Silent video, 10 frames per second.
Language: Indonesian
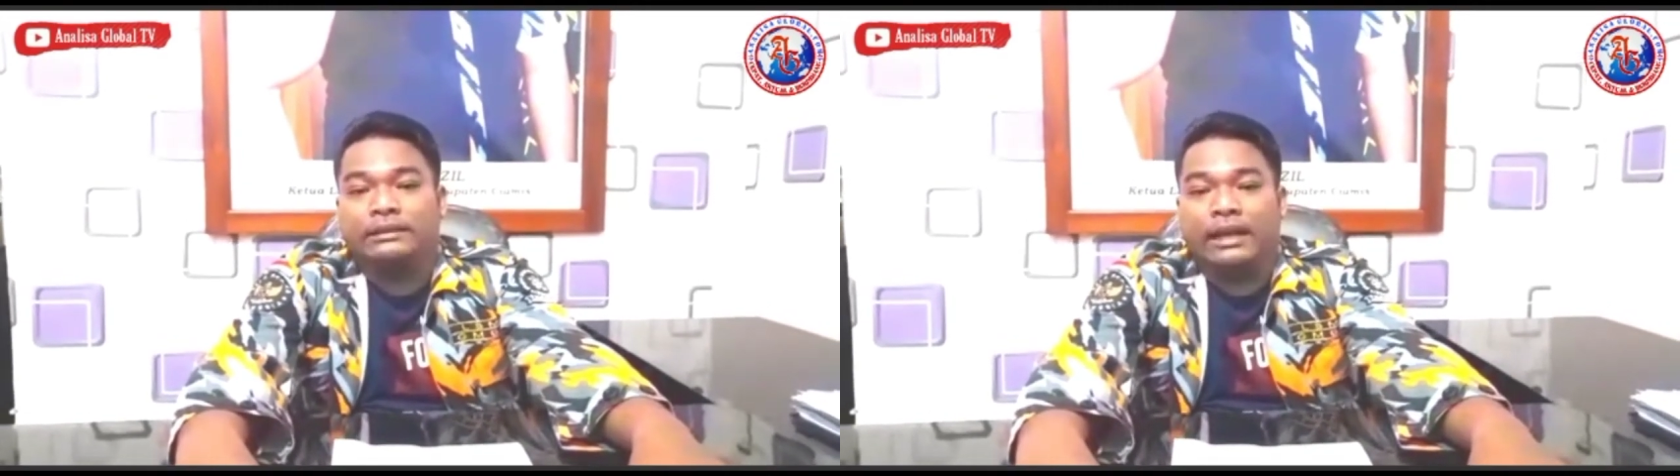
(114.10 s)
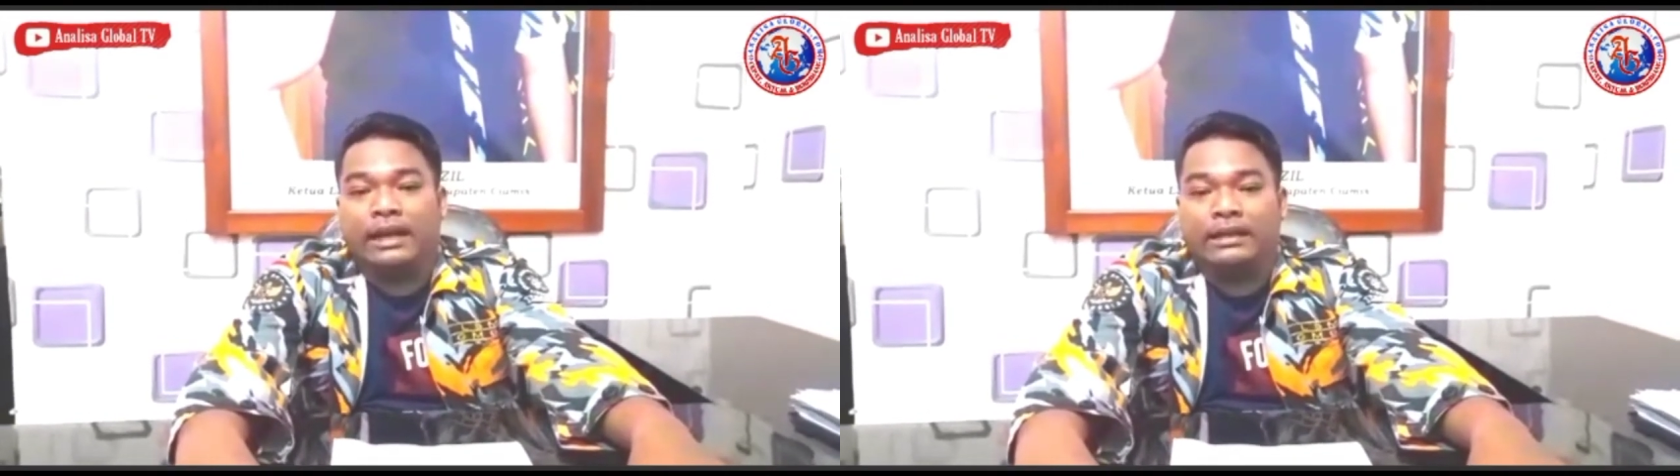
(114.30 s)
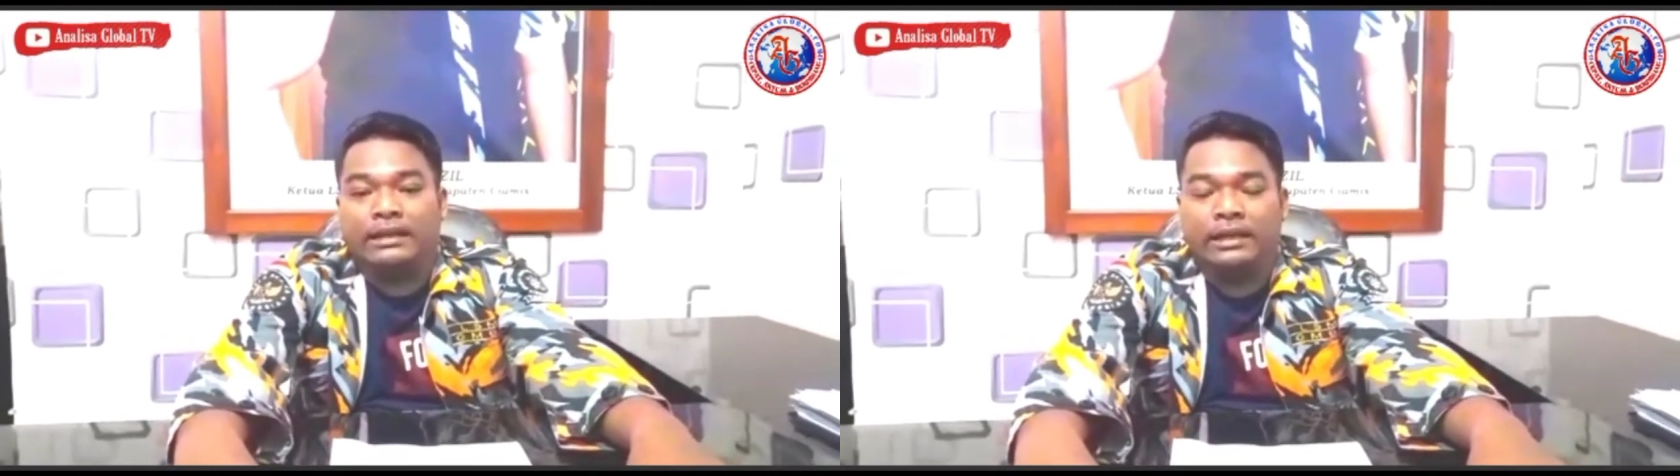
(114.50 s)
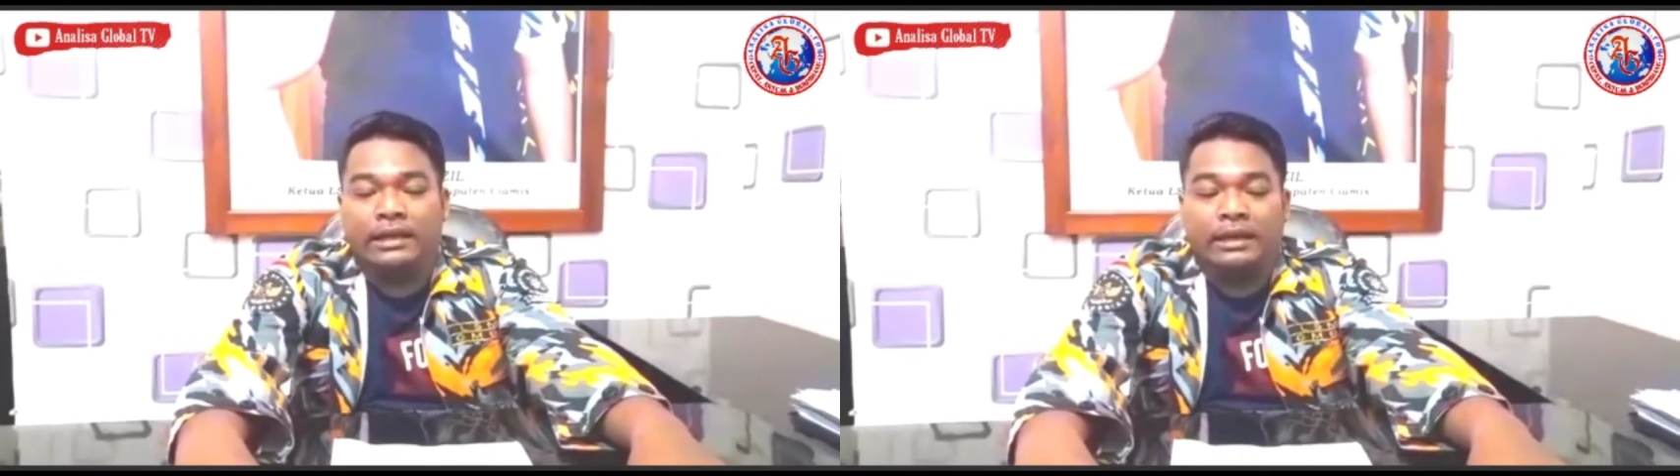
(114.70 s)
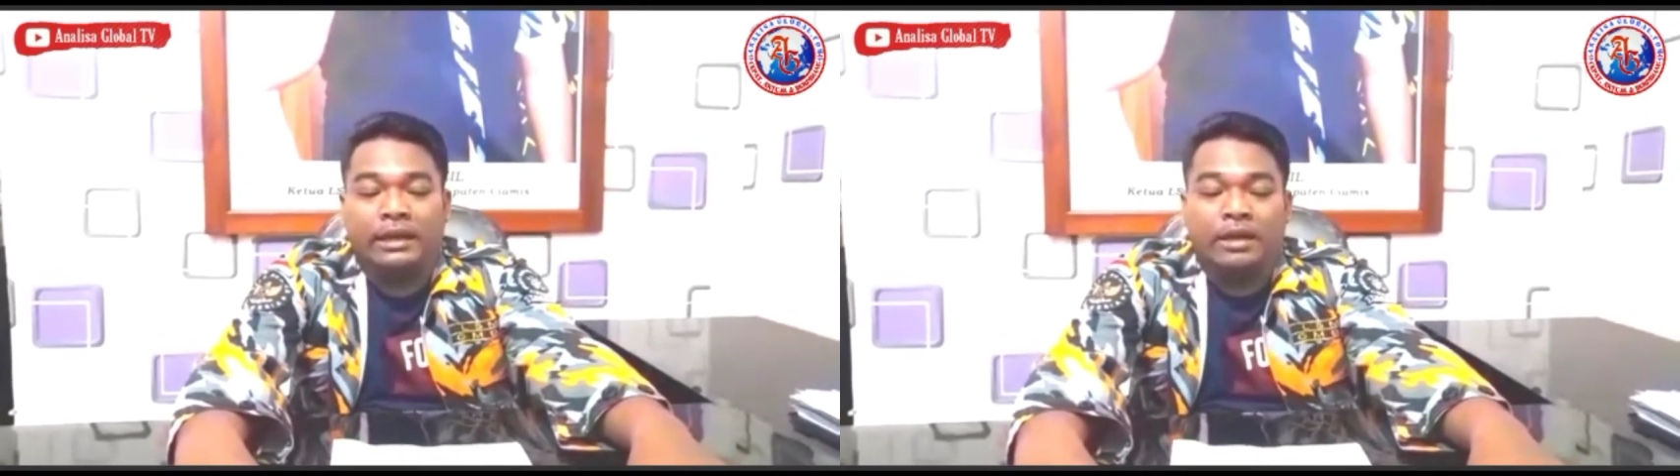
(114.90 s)
Nah,
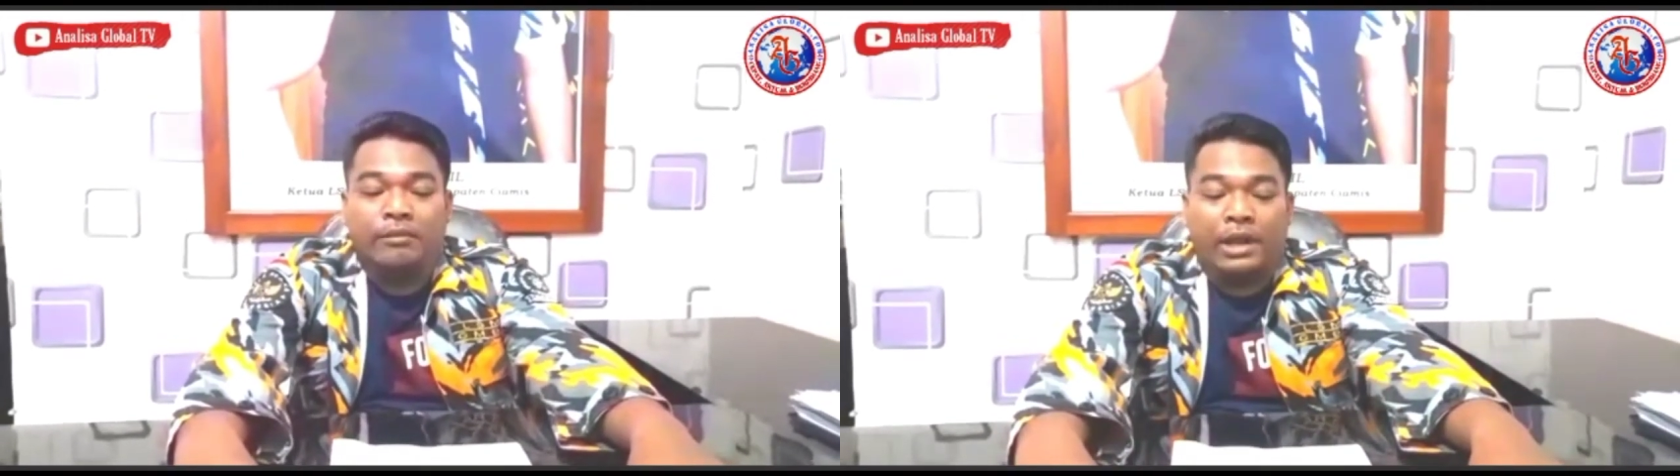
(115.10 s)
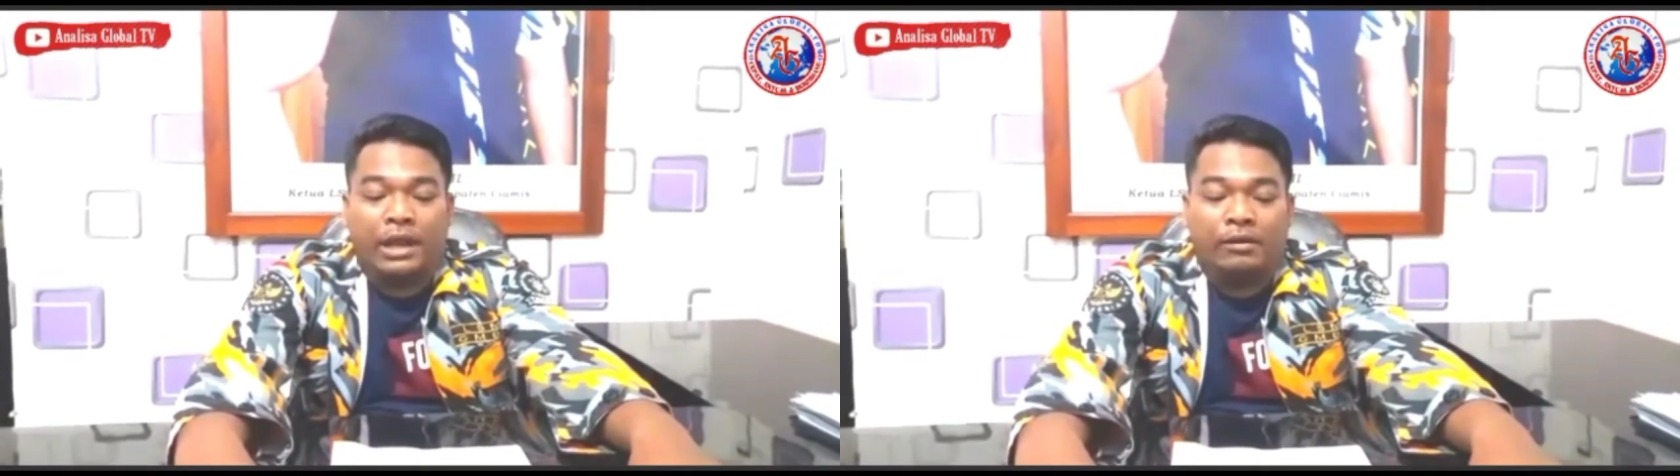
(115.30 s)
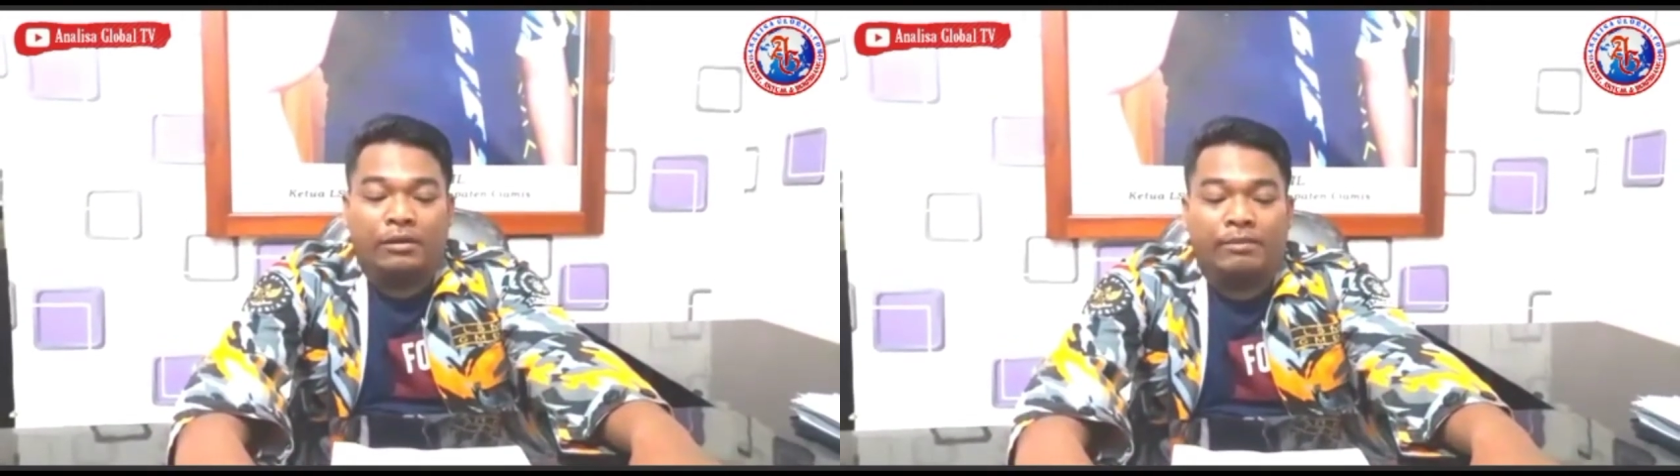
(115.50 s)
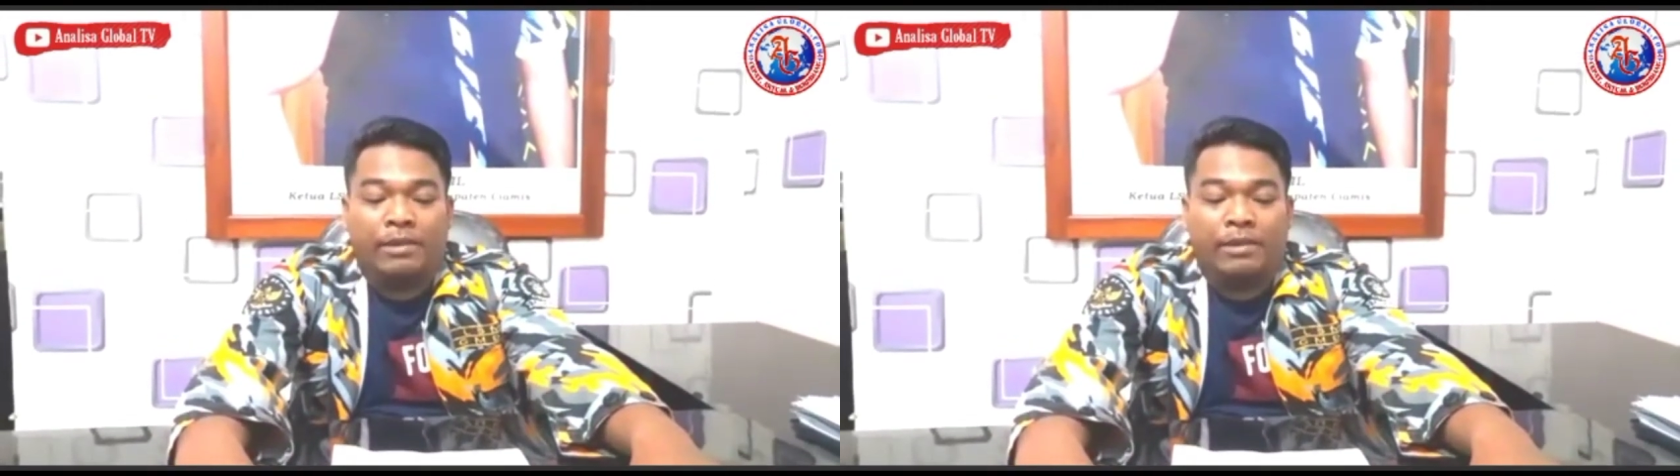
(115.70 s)
jadi melalui